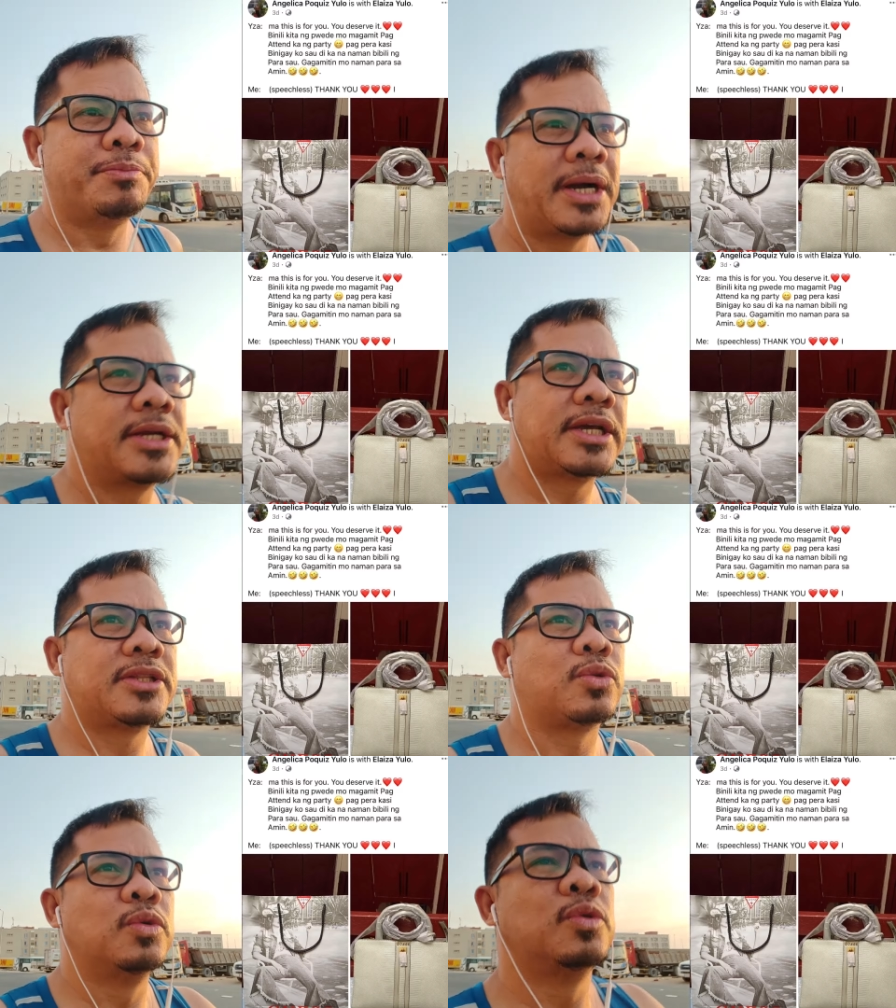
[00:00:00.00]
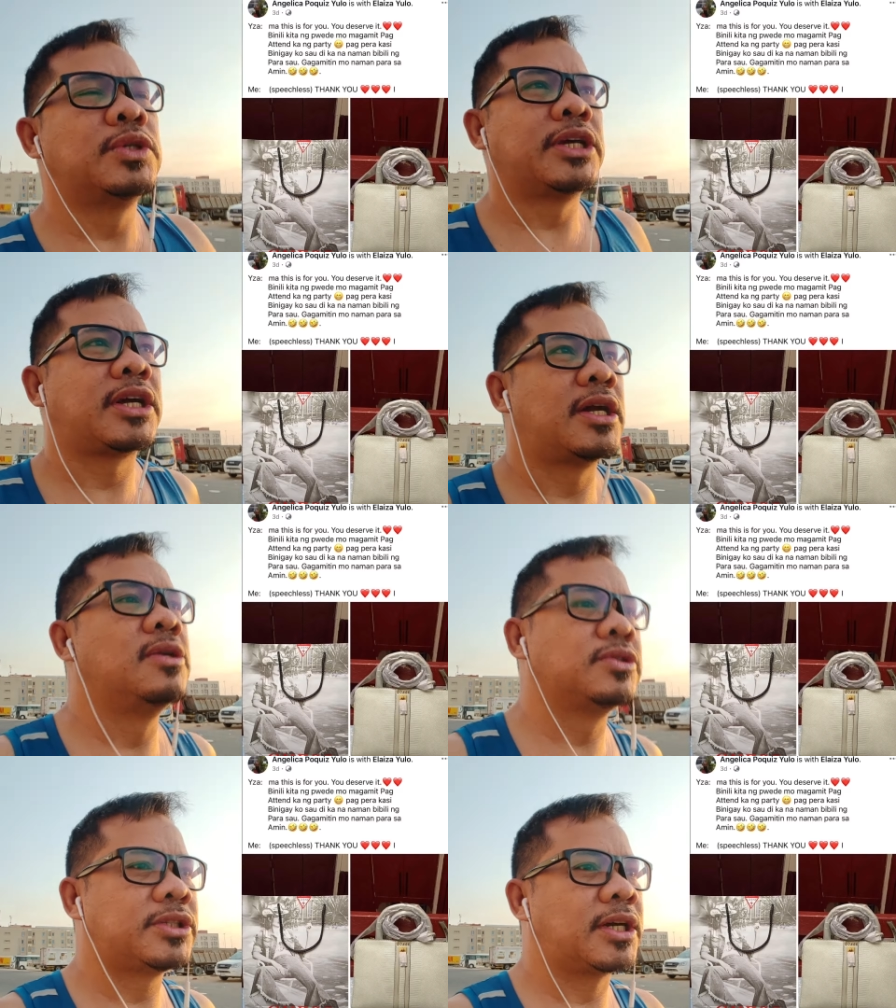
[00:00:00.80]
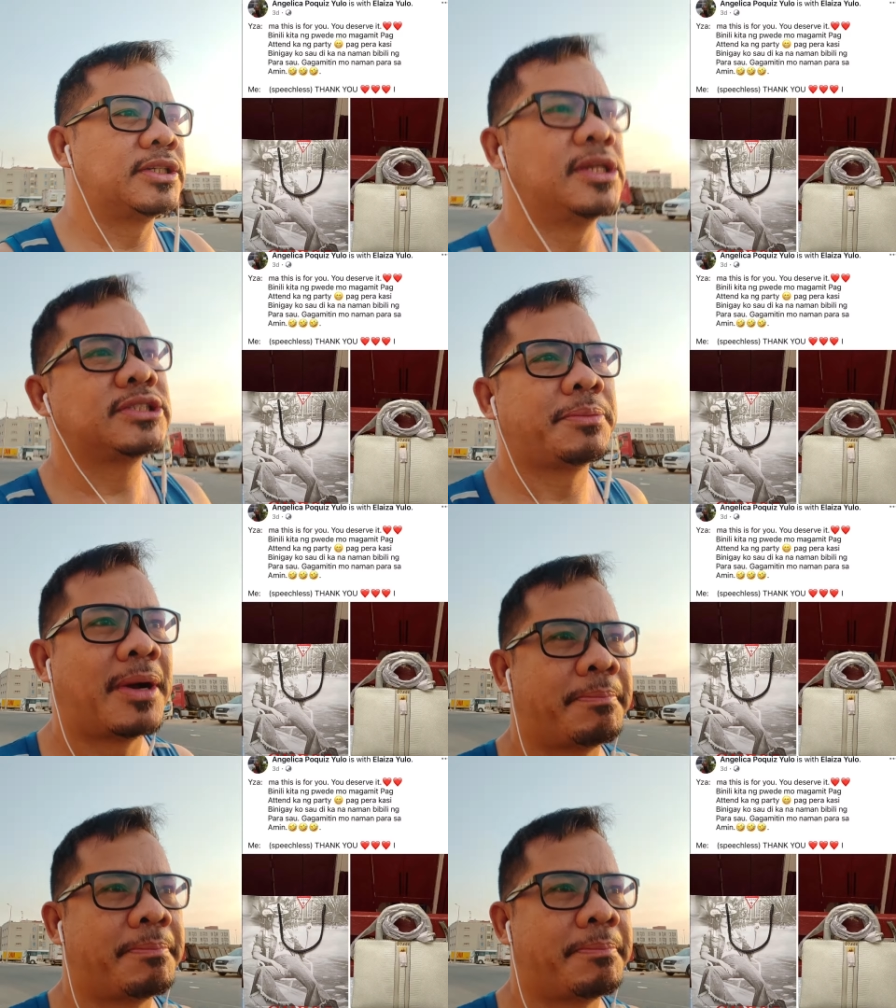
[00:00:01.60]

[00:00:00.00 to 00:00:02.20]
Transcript: Yung mga naitulong ni Carlos sa kanila sa